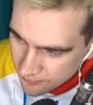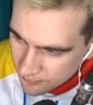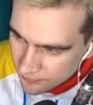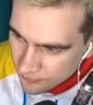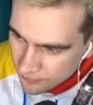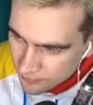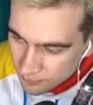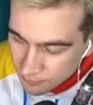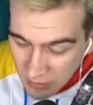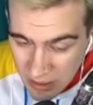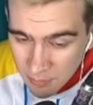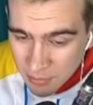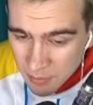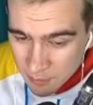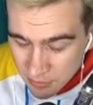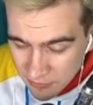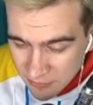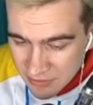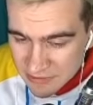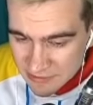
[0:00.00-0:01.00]
Баба
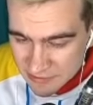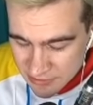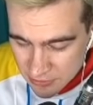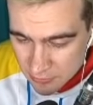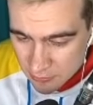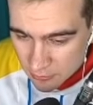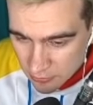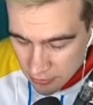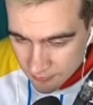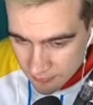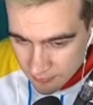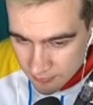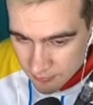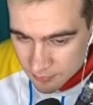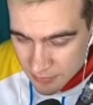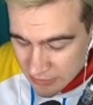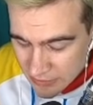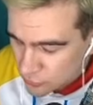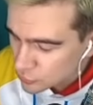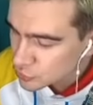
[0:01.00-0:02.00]
провоцировала,
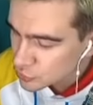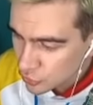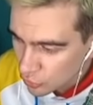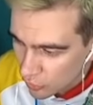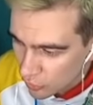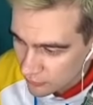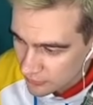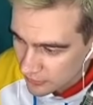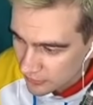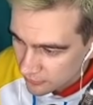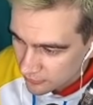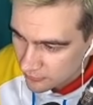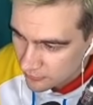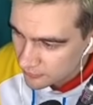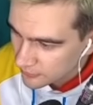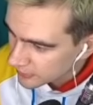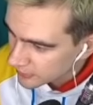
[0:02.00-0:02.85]
безусловно.